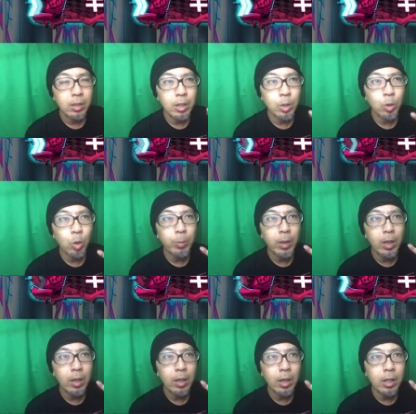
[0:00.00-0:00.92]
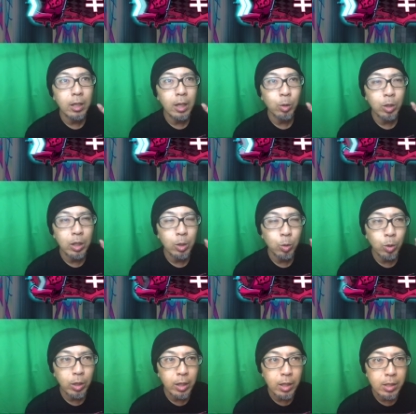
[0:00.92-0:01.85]
ギルド名アキラの
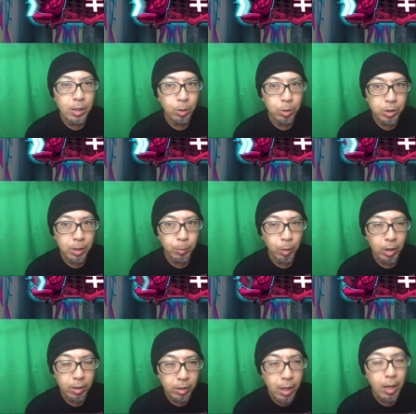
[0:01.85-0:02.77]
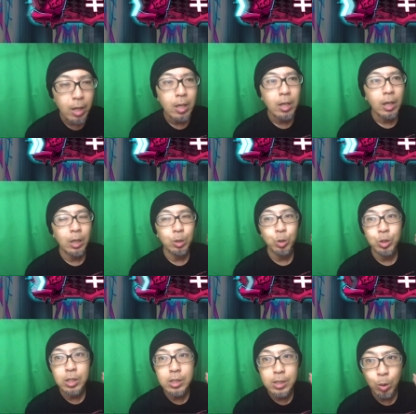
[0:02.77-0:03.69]
ギルドで検索してもらって加入
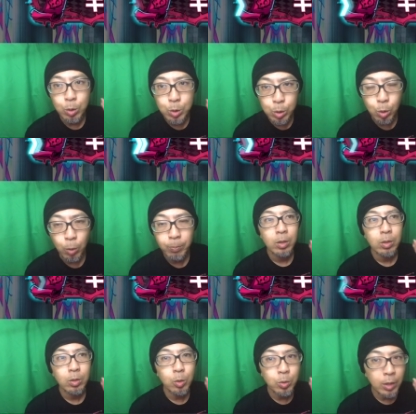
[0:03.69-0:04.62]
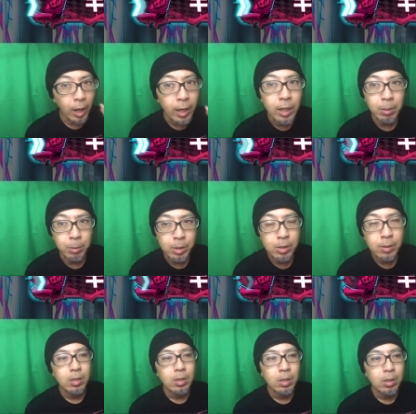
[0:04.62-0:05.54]
申請をするとという流れになります
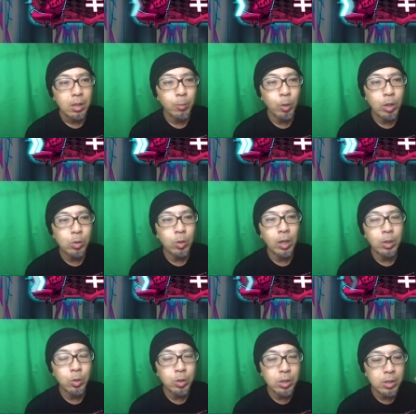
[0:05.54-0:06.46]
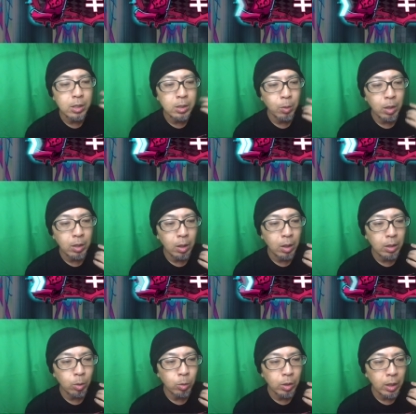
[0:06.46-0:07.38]
で僕はその加入申請してもらった
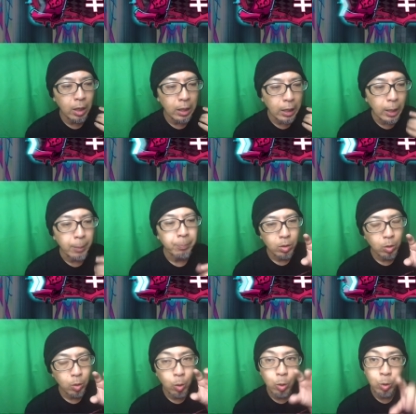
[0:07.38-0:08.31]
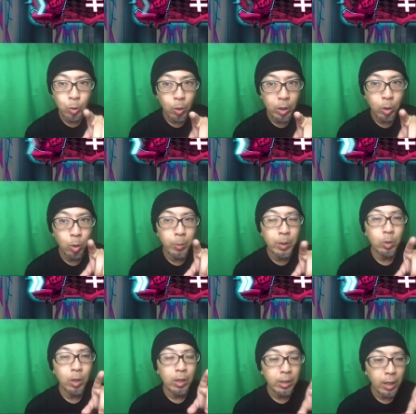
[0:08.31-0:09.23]
方の中からこの動画の
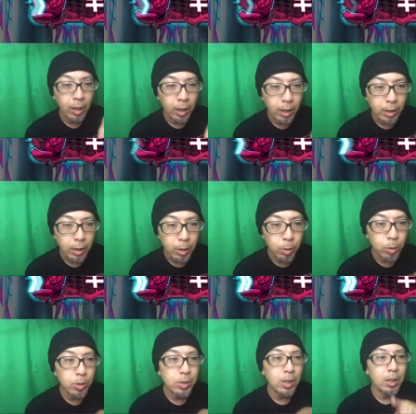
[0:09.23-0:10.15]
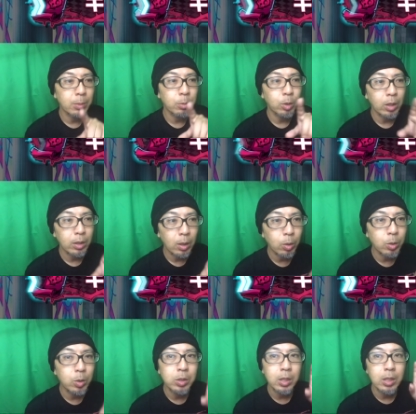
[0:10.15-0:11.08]
コメント欄に書かれているユーザーネームの方を
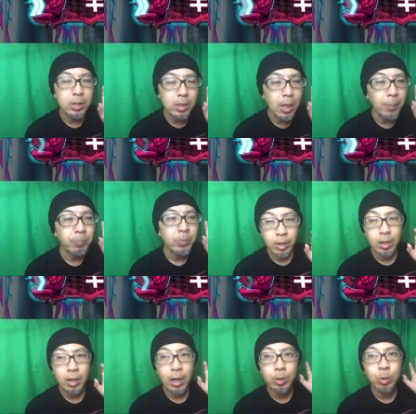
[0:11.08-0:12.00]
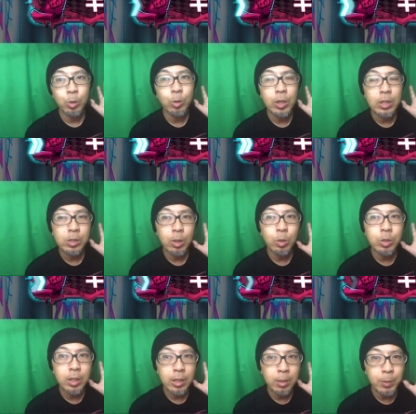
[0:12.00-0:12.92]
優先して加入の受け付けを
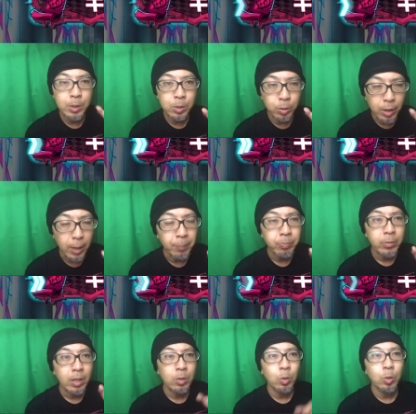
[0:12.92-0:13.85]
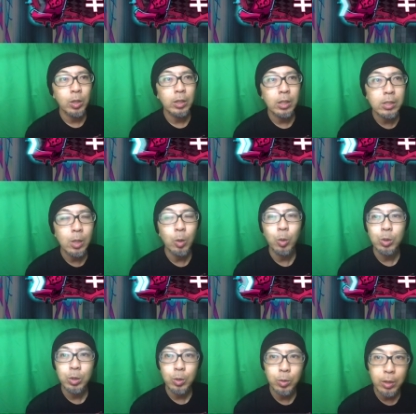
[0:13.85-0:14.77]
していきますのでそういう形でよろ
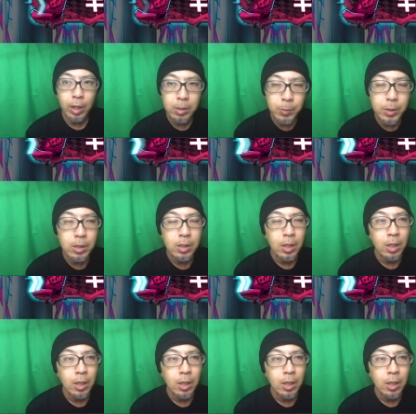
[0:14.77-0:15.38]
しくお願いします